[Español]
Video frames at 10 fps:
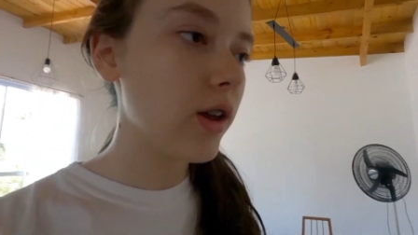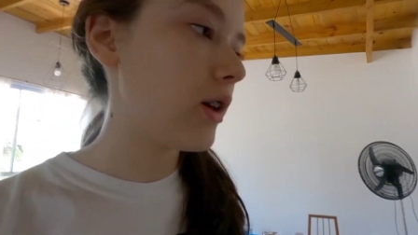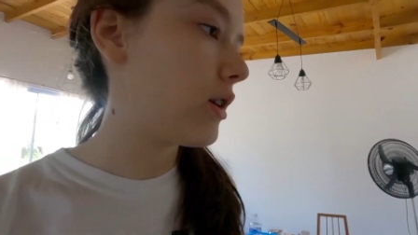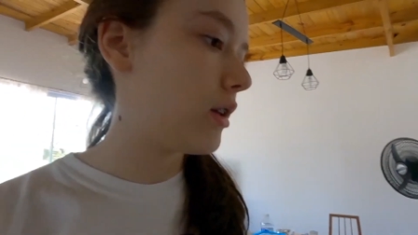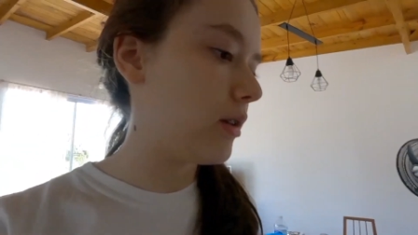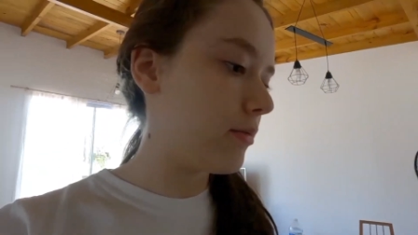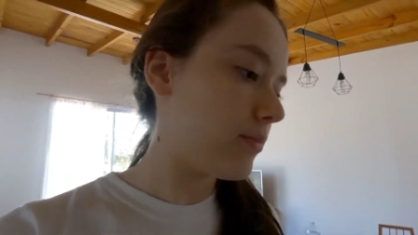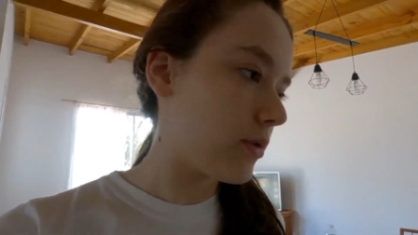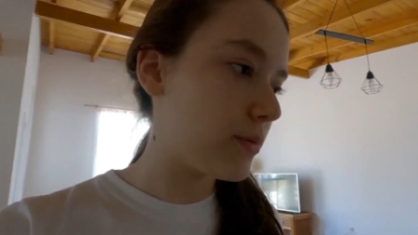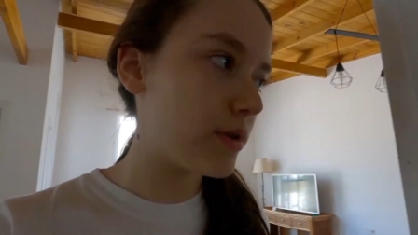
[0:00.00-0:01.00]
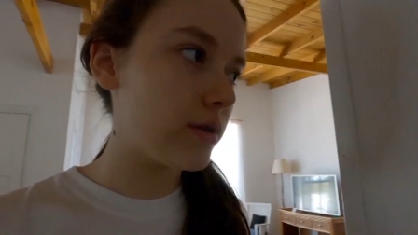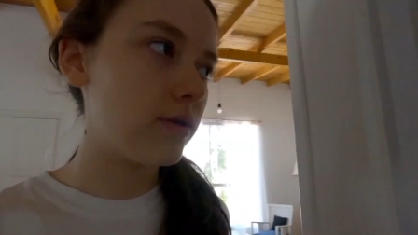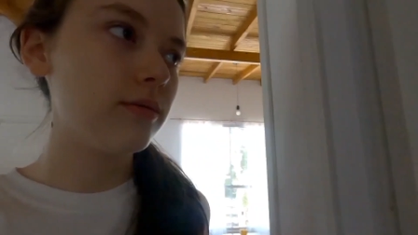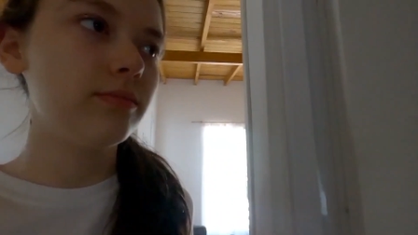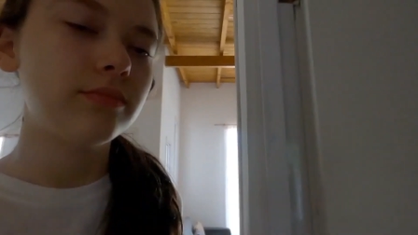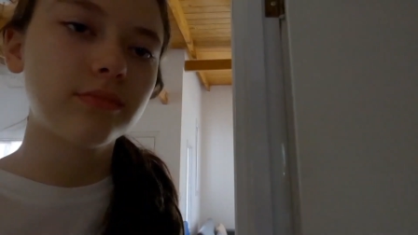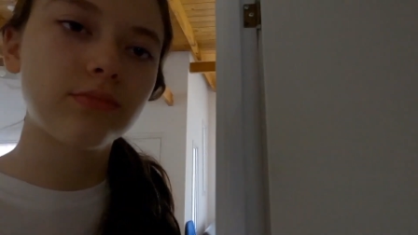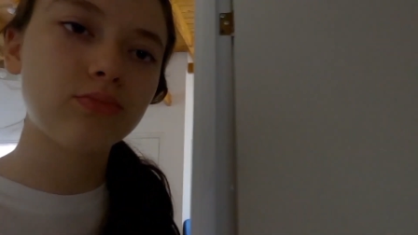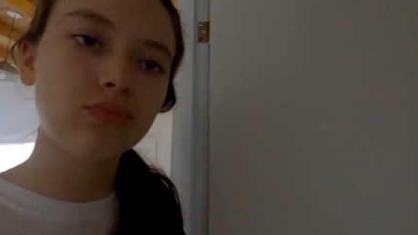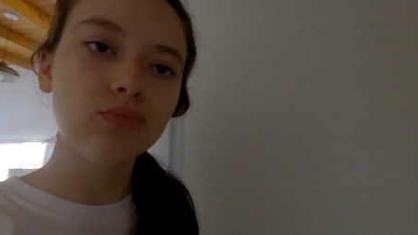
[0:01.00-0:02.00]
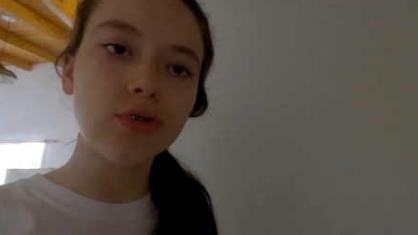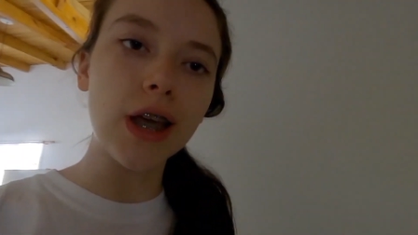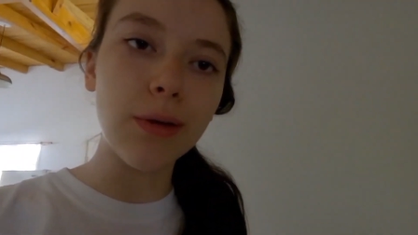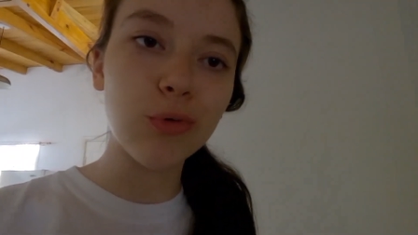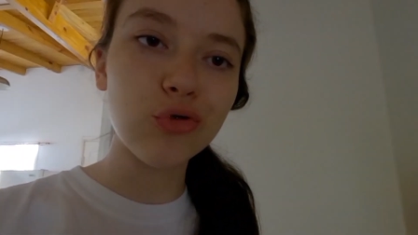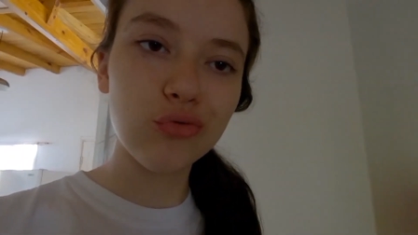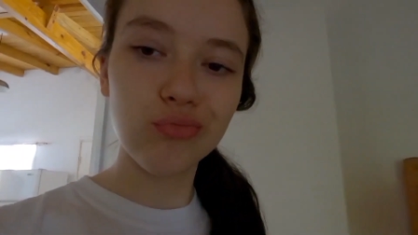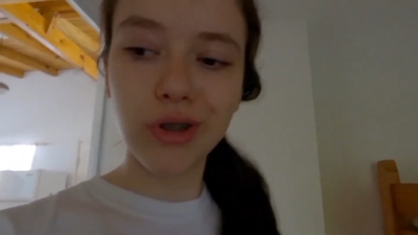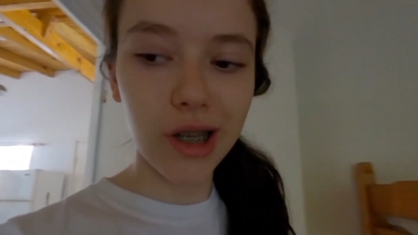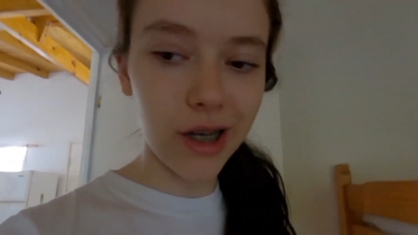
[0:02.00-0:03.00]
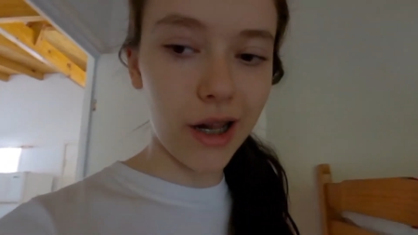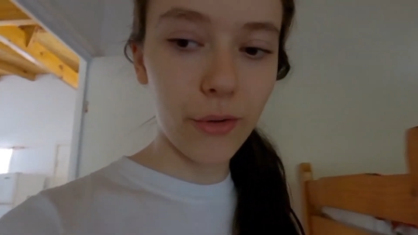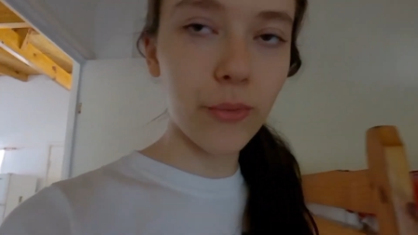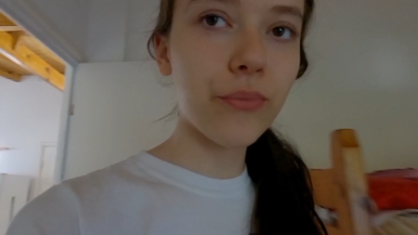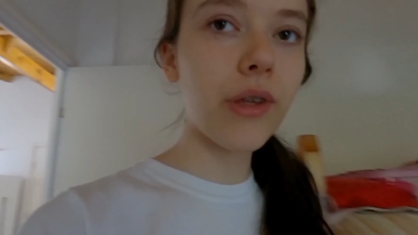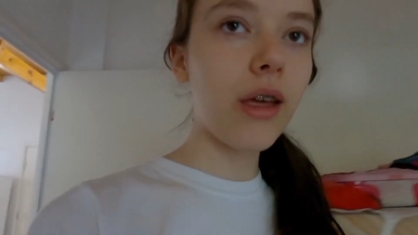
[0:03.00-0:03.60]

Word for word: em, ¿cómo es esto? Seguimos y les grabo.